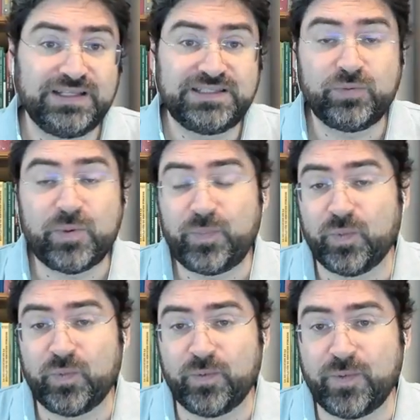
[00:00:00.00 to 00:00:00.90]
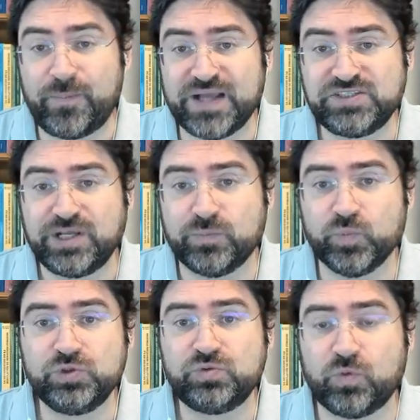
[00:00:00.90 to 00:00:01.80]
E tem uma, uma, uma parte que é
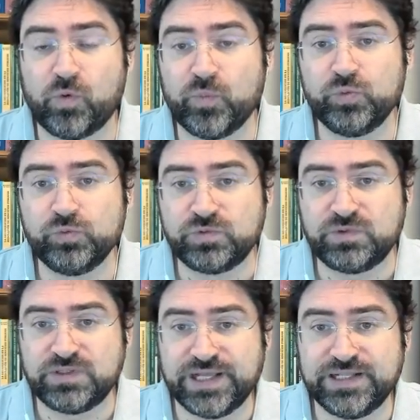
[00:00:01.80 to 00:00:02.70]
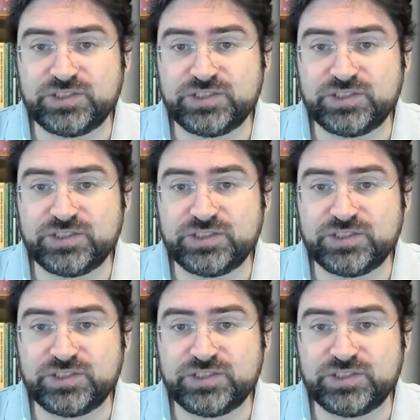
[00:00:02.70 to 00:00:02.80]
muito comum né,